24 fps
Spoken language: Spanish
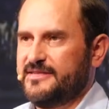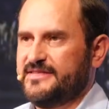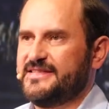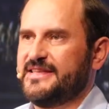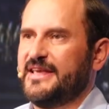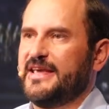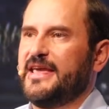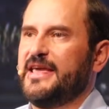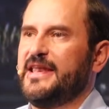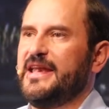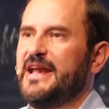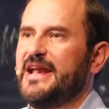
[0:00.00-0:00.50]
se
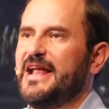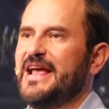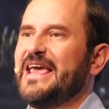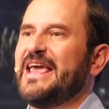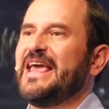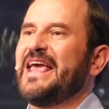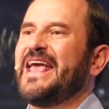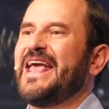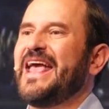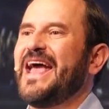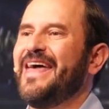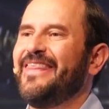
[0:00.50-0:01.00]
genera en
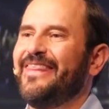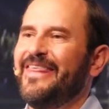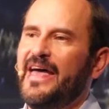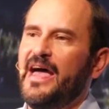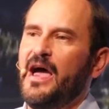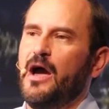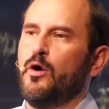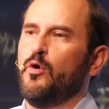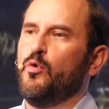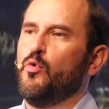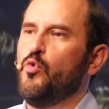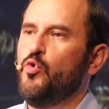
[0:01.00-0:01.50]
cada
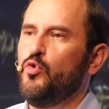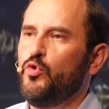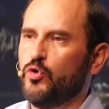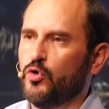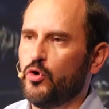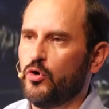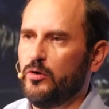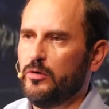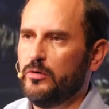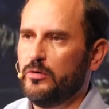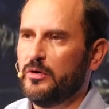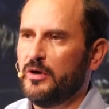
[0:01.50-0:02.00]

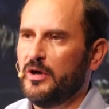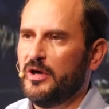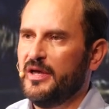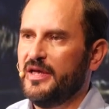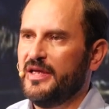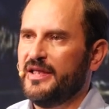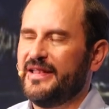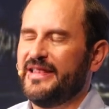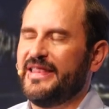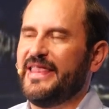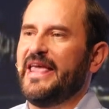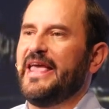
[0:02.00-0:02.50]
uno
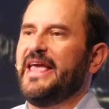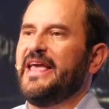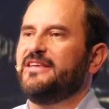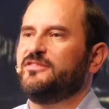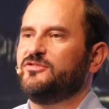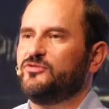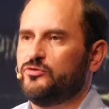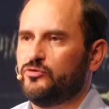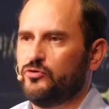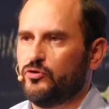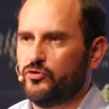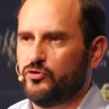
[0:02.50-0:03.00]
de
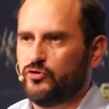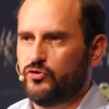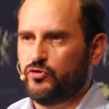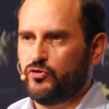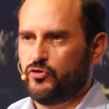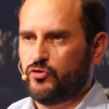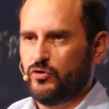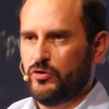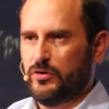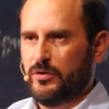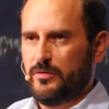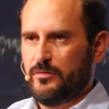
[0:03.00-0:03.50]

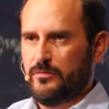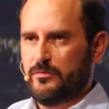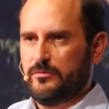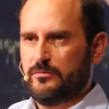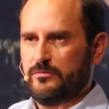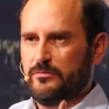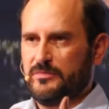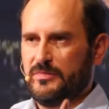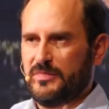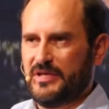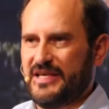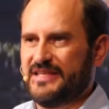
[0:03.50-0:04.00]
estos
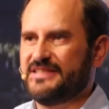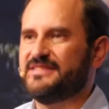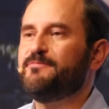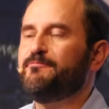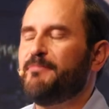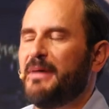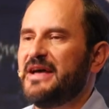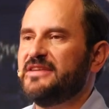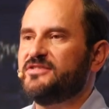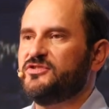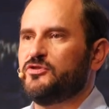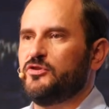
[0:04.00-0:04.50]

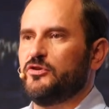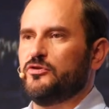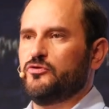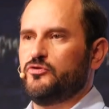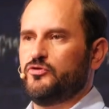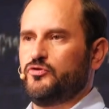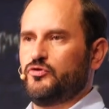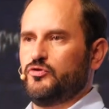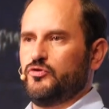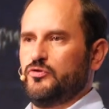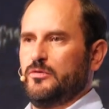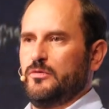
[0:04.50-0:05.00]

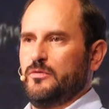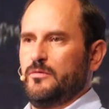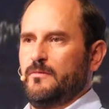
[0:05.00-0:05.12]
espacios.